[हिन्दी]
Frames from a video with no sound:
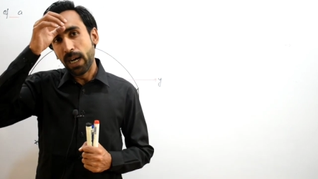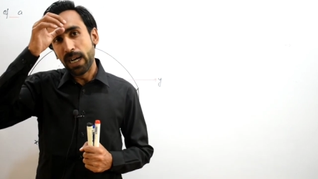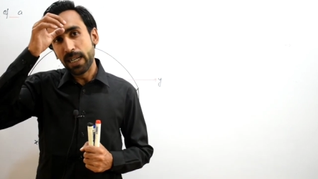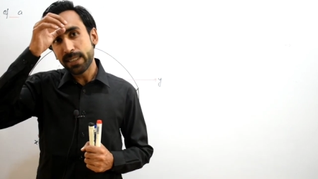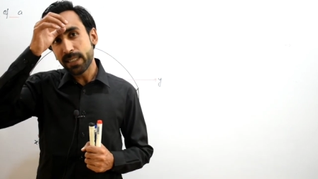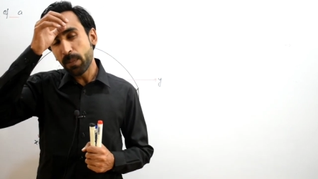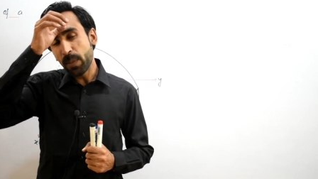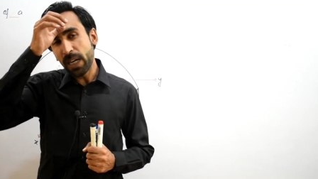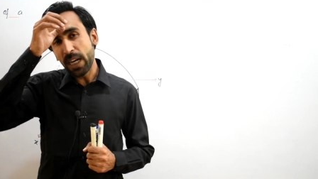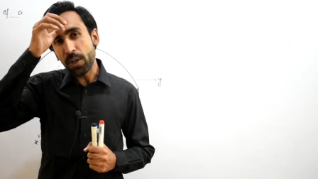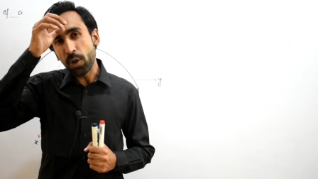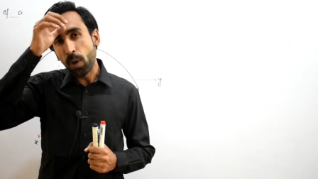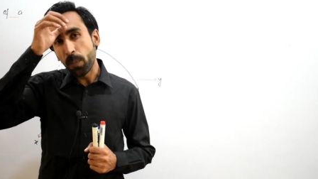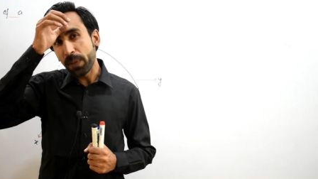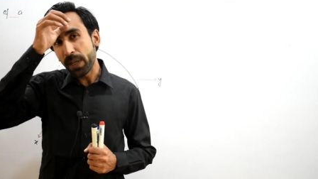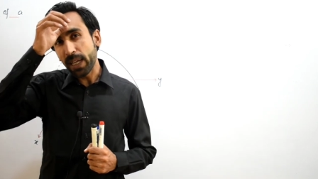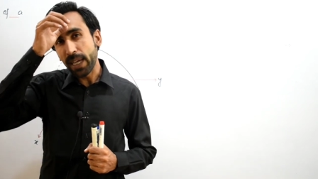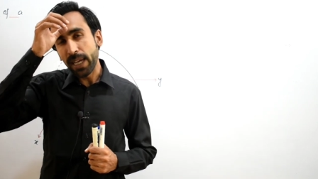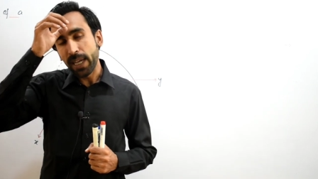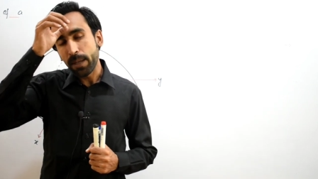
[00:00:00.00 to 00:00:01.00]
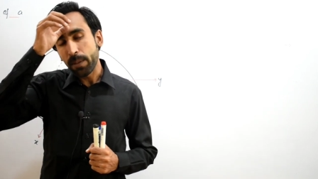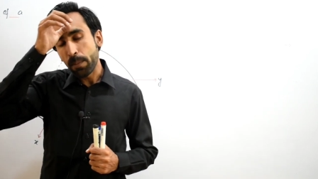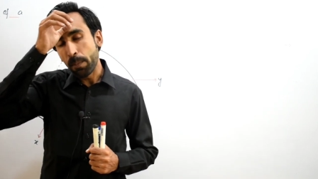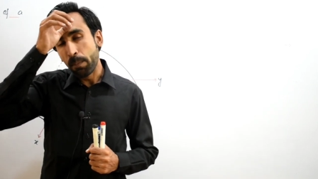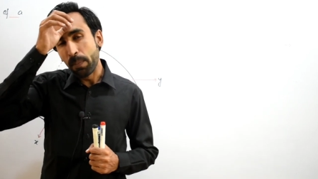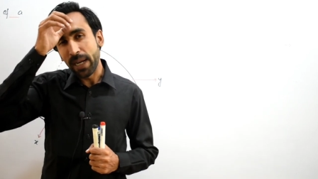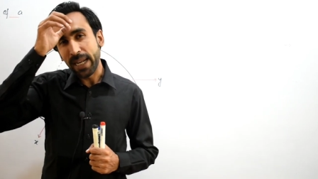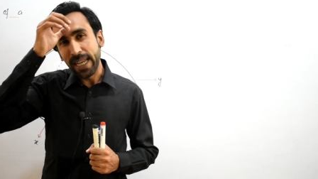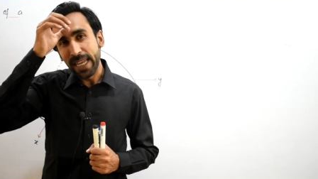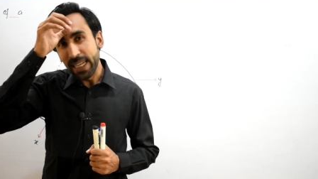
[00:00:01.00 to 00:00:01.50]
आज हमारा टॉपिक है
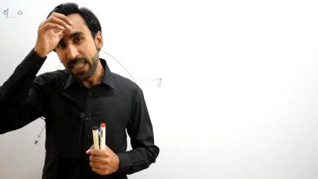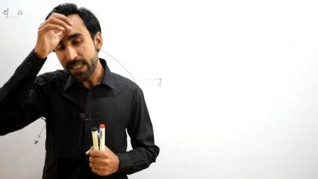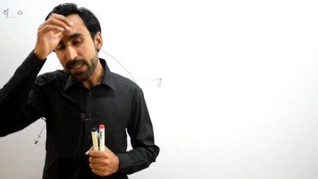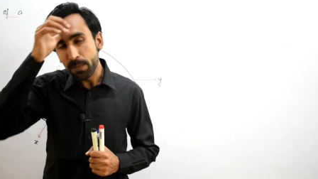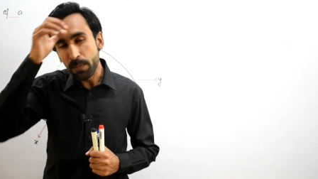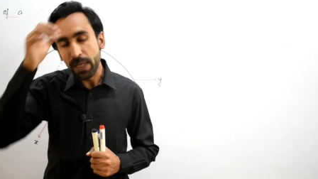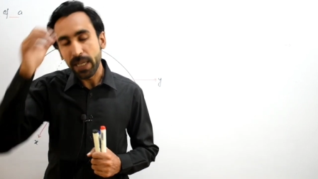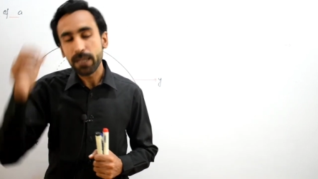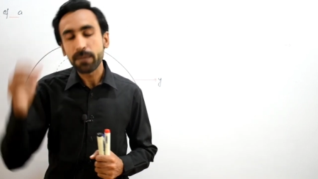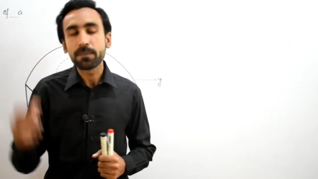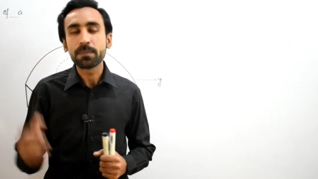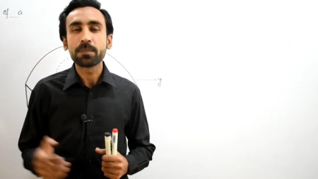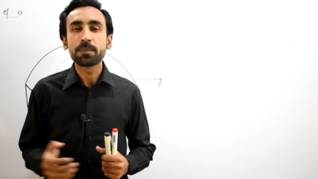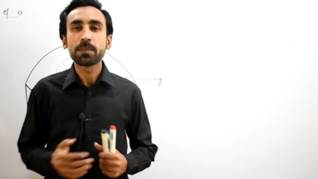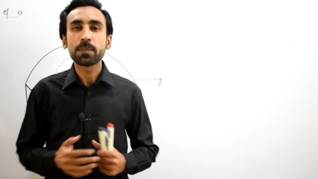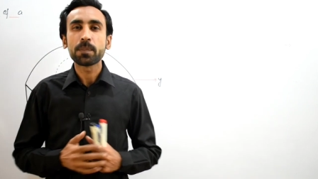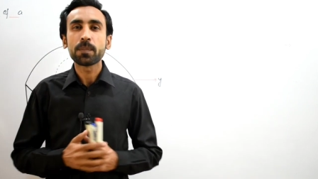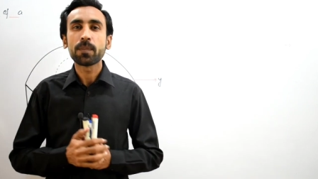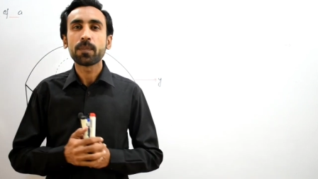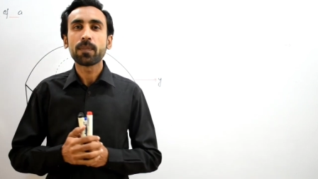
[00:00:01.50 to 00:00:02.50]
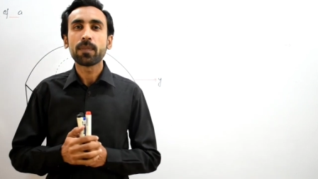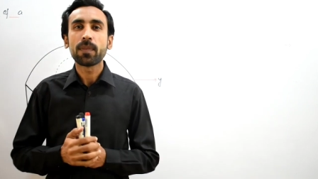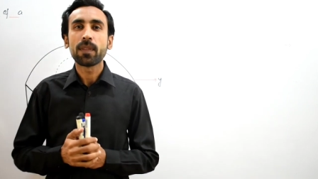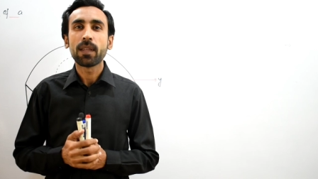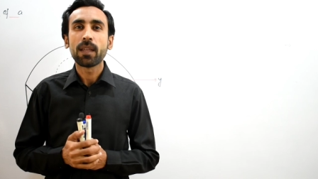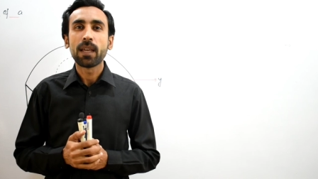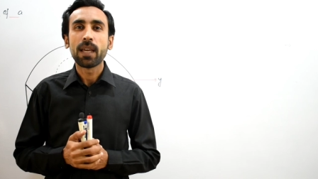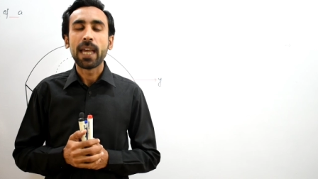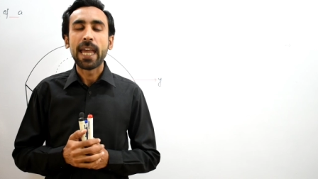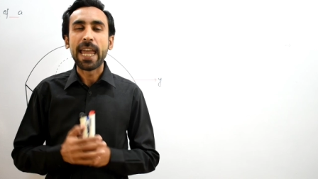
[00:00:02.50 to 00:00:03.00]
मकैनिक्स में
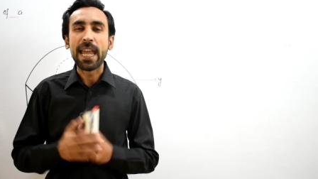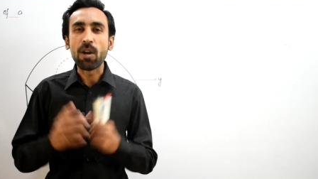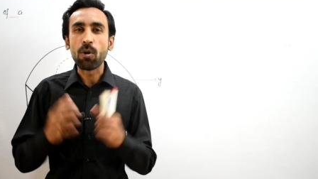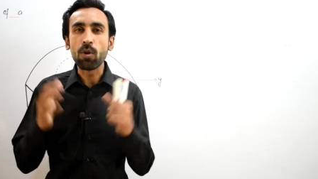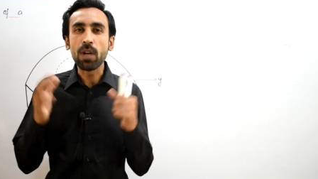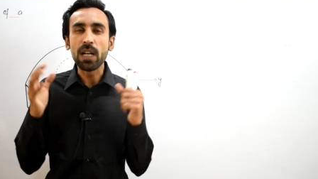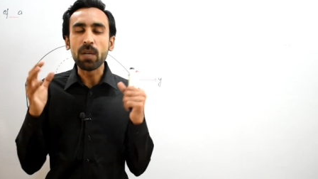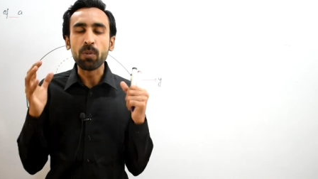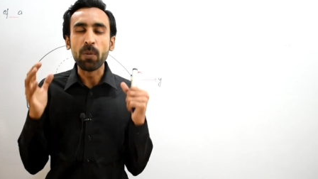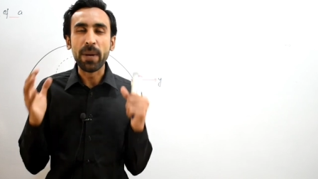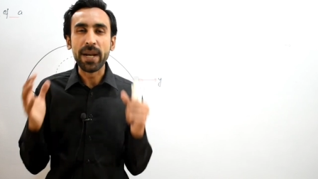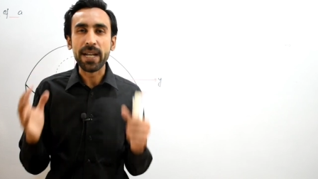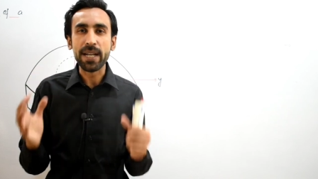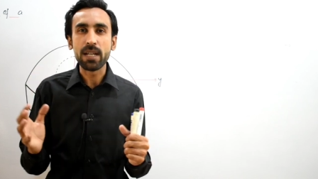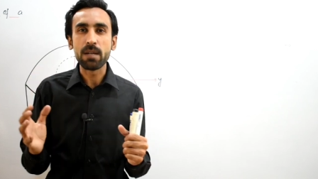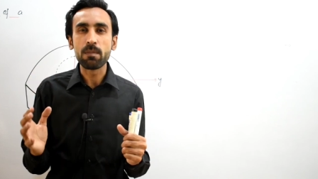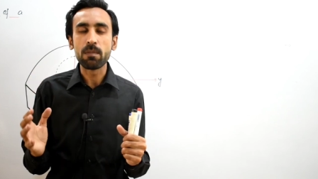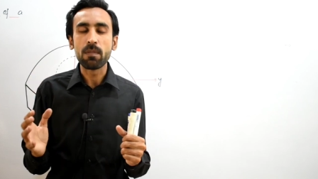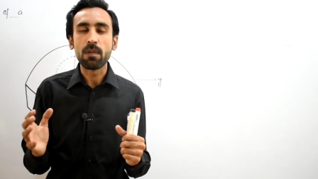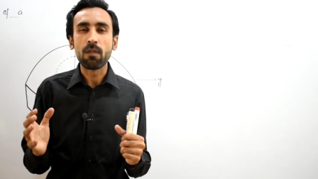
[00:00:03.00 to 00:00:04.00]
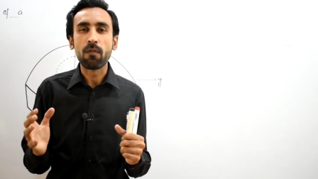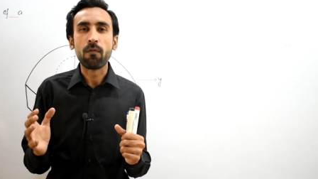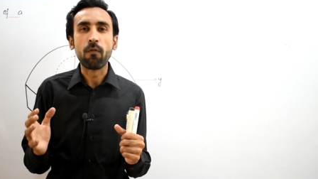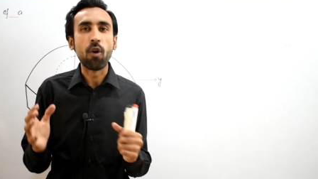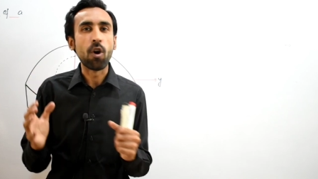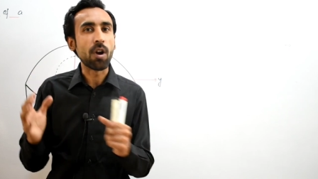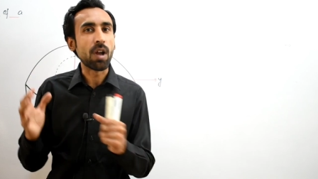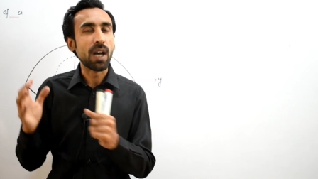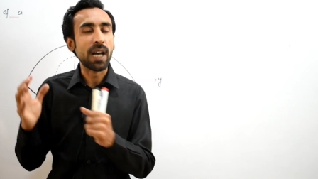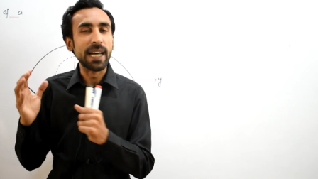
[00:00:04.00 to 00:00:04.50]
एंगुलर मोमेंटम
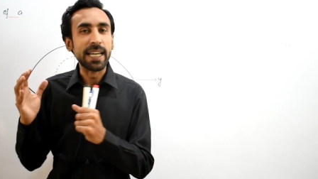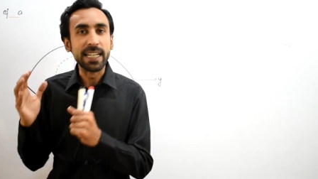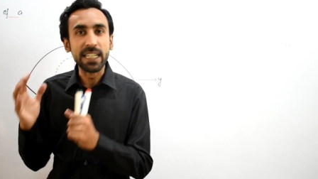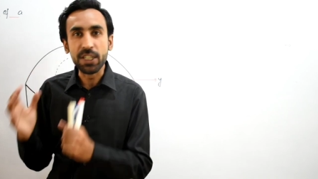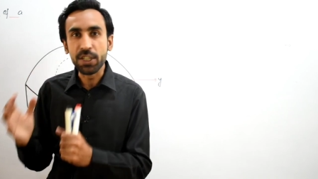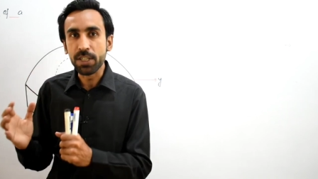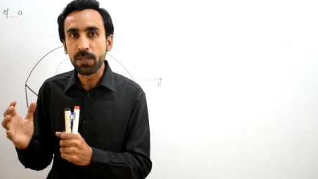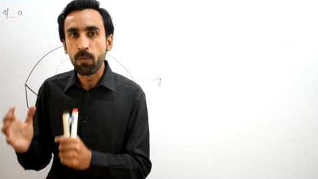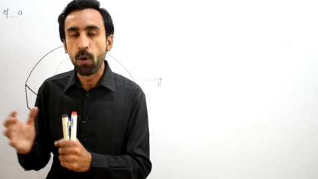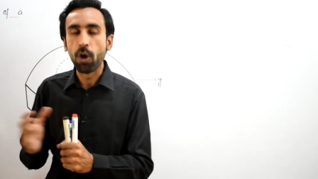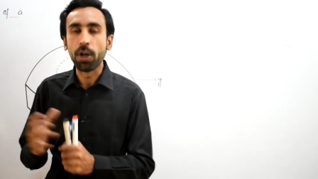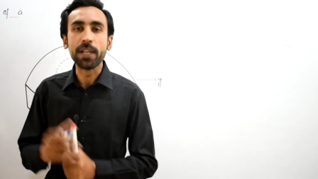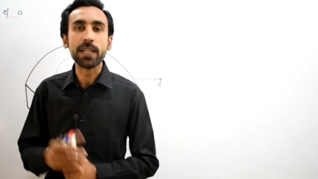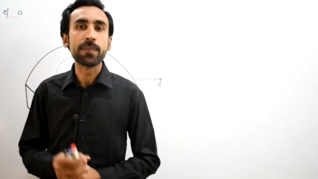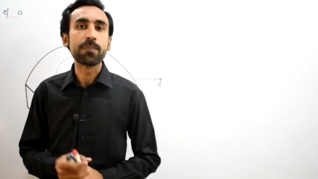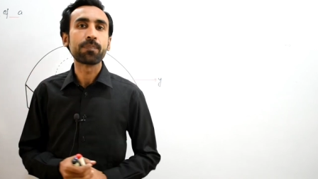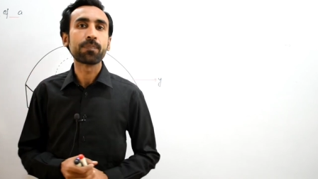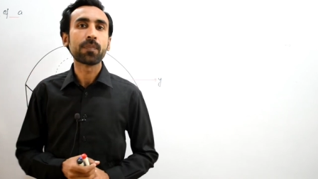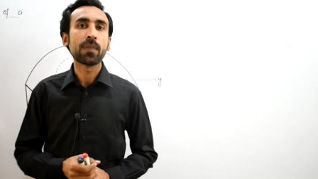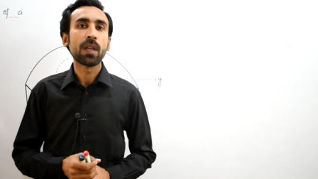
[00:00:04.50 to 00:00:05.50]
फॉर अ रिजिड बॉडी